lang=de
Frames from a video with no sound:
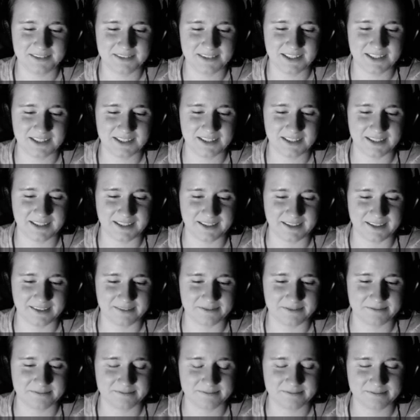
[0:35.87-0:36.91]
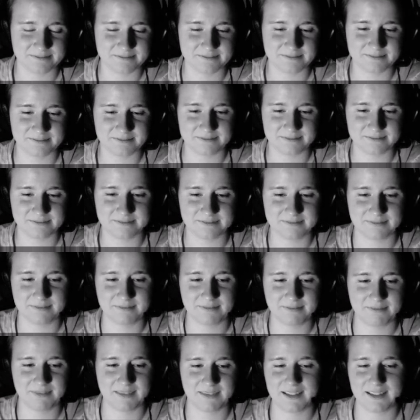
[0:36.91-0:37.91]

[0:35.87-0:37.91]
Ach ja. Jetzt keinen Scheiß daher.